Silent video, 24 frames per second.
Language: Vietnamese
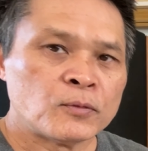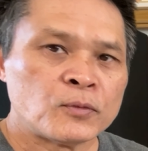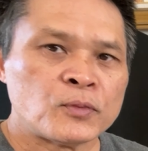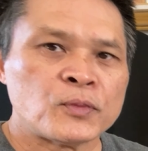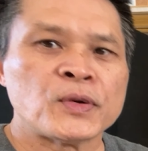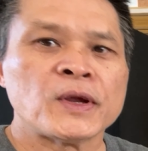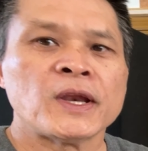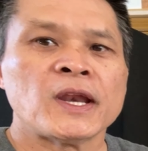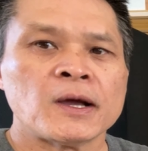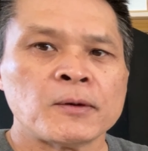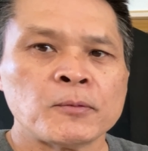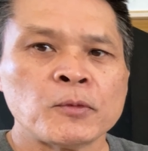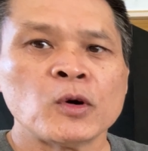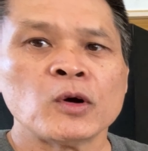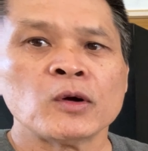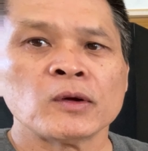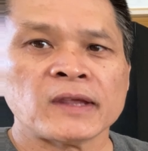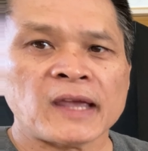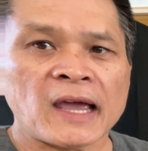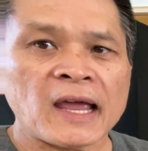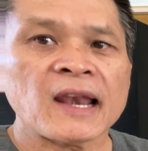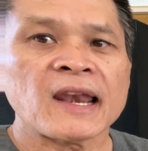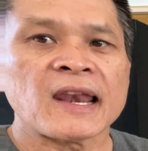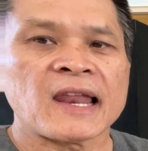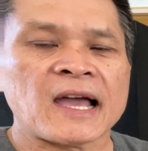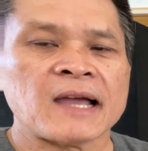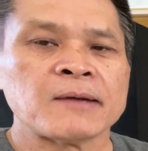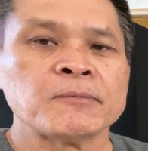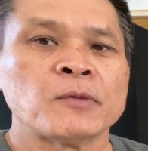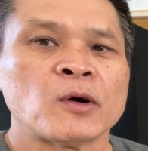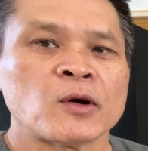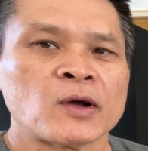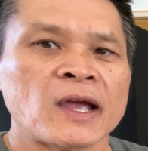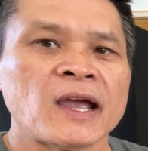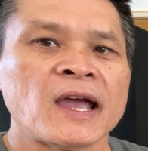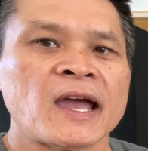Peter muốn nhắc lại
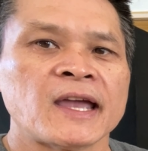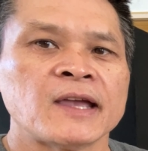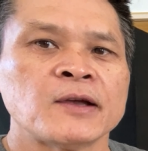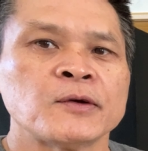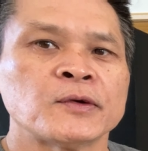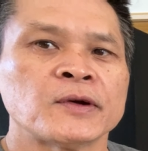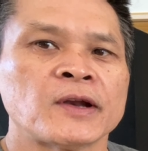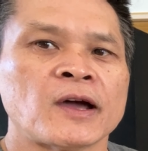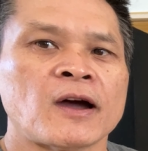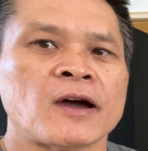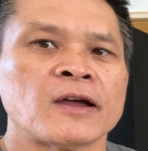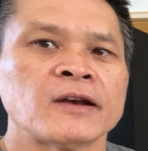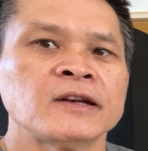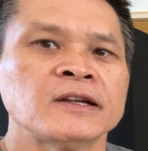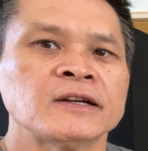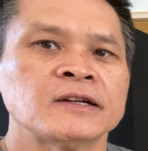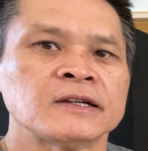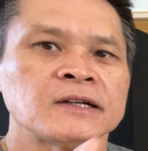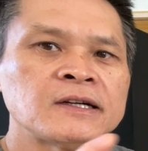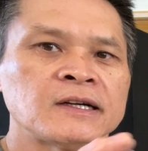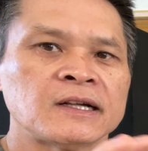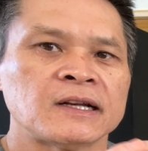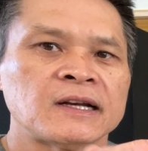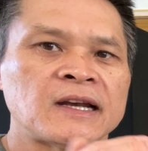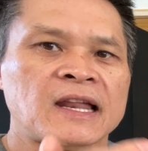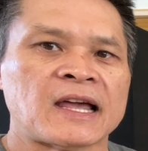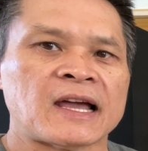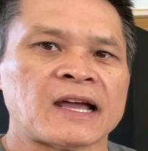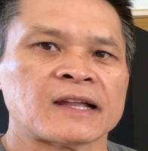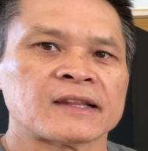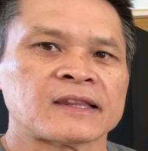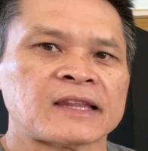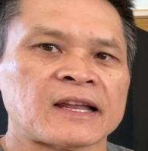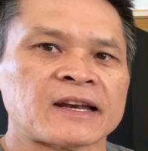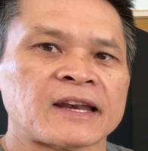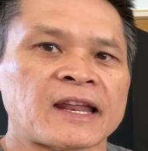một cái hay của nó nữa là
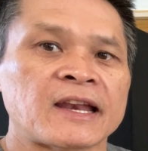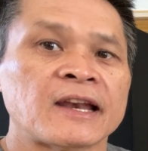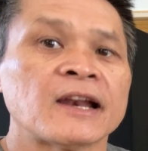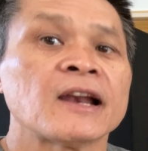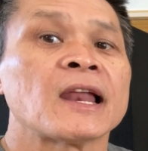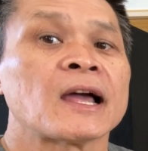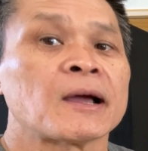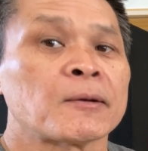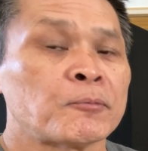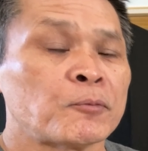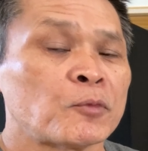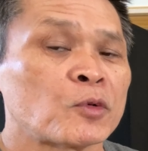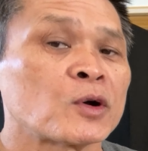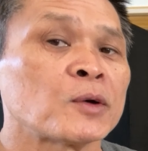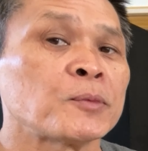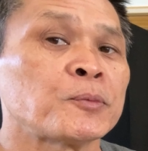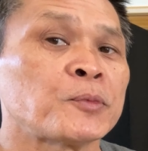thằng này nó là một cái